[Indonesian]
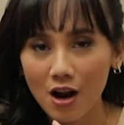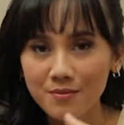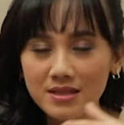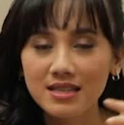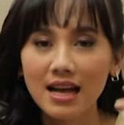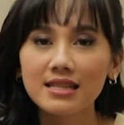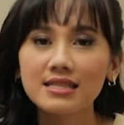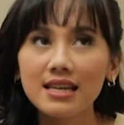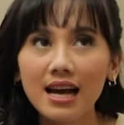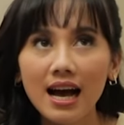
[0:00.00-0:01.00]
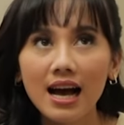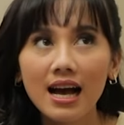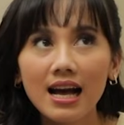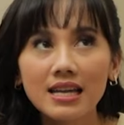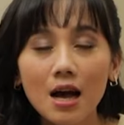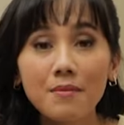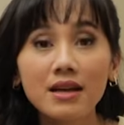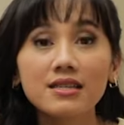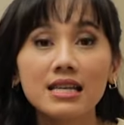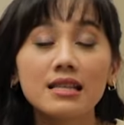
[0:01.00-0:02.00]
Kalau misalnya yang
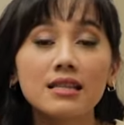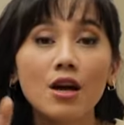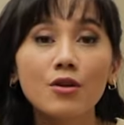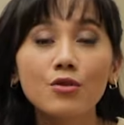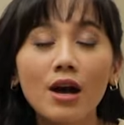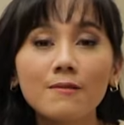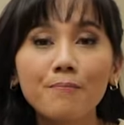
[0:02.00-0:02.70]
biasa kita tahu itu kan